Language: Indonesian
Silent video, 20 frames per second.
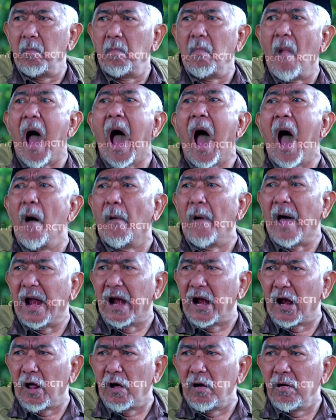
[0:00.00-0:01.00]

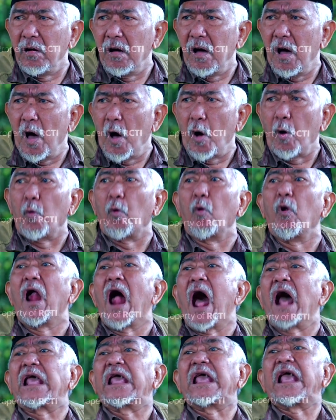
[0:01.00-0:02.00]
Bawel, gue
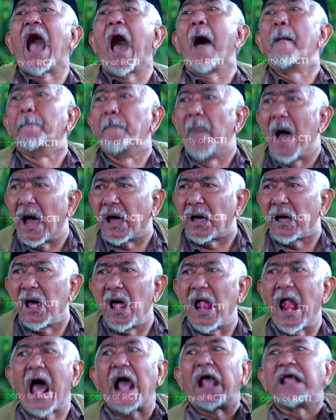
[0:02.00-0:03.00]
lagi ngambek,
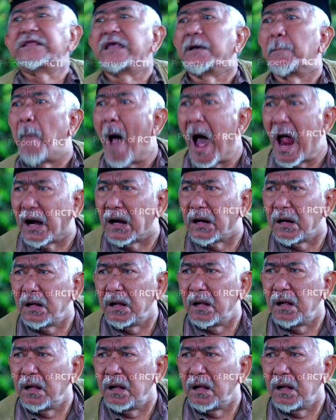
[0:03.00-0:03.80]
lagi sebal.